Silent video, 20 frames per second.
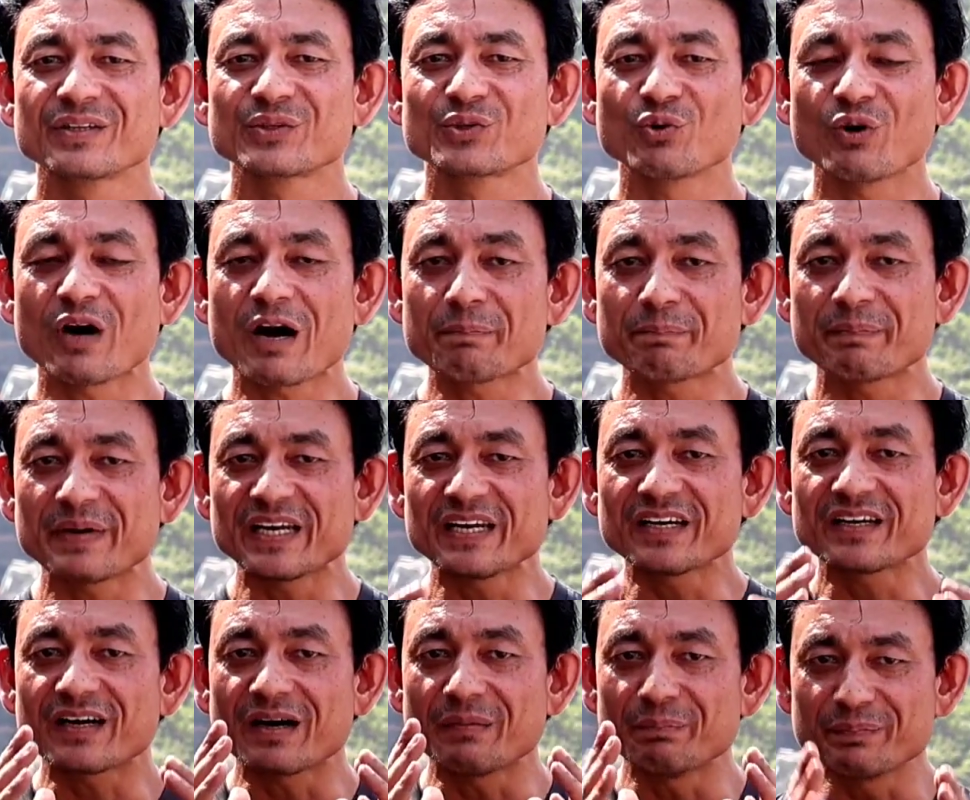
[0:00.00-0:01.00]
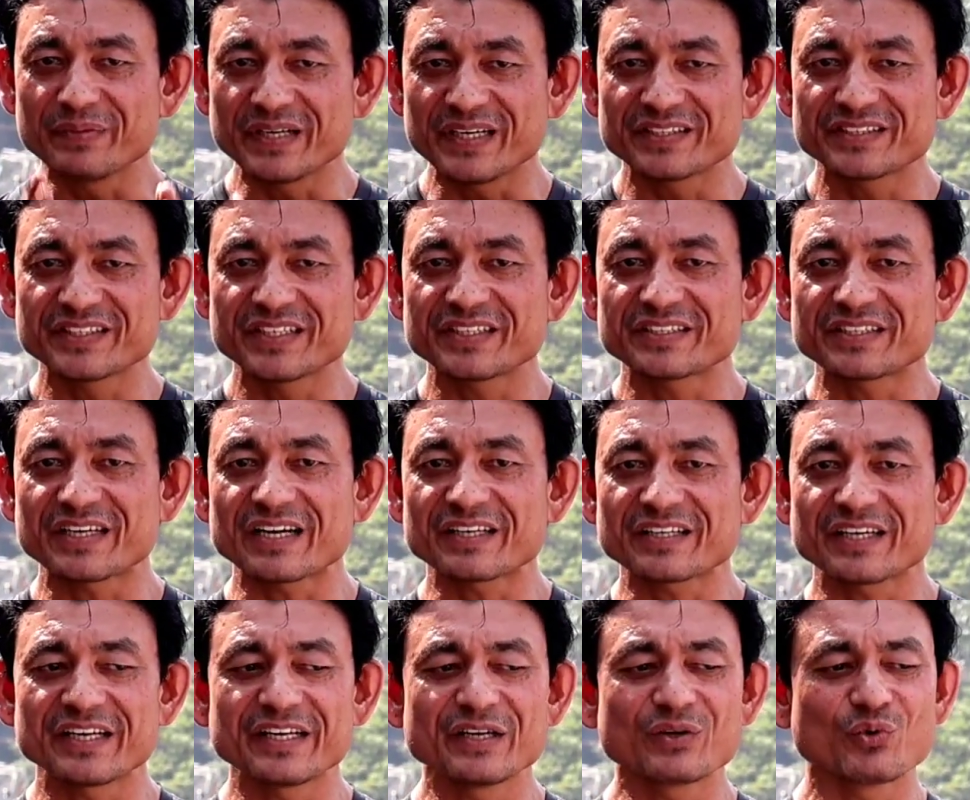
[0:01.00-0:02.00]
तो आप पहले कम वेट से स्टार्ट
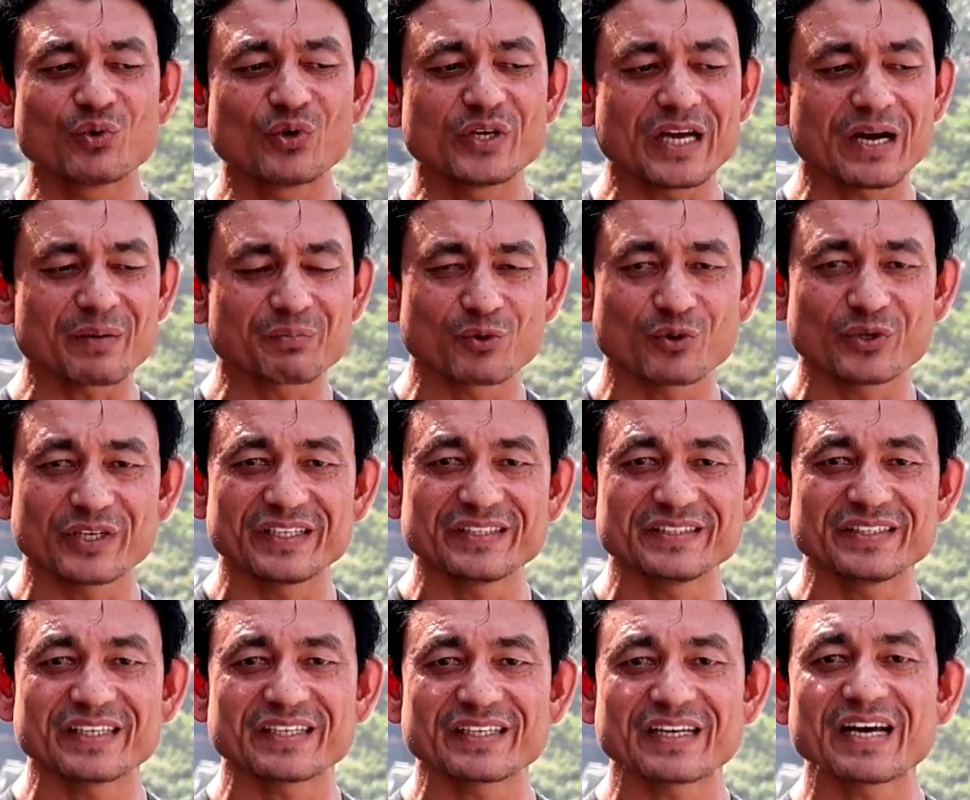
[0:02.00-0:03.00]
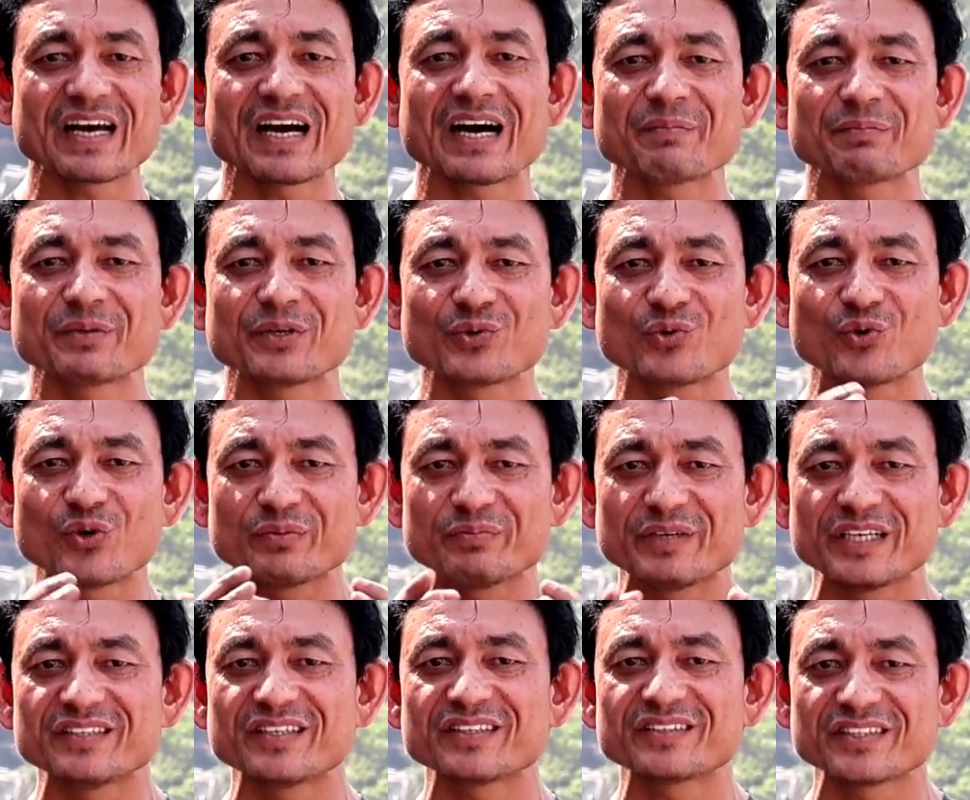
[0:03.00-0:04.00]
करें कोई आपको नहीं देख रहा है आपकी कोई
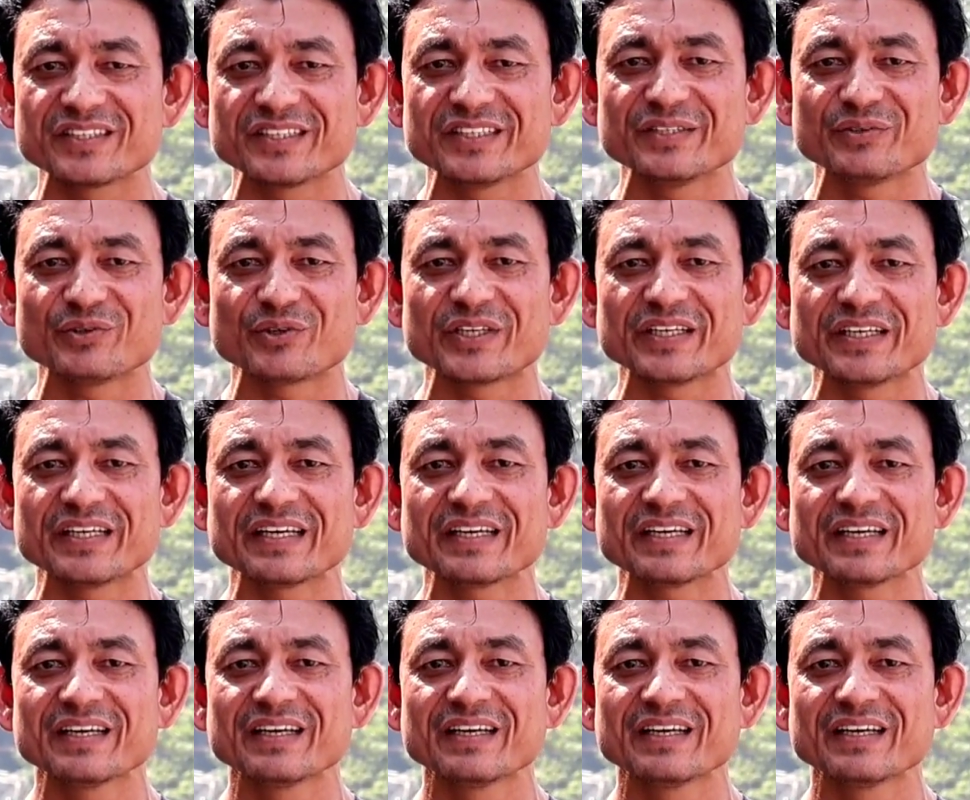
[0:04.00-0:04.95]
बेजती नहीं हो रही है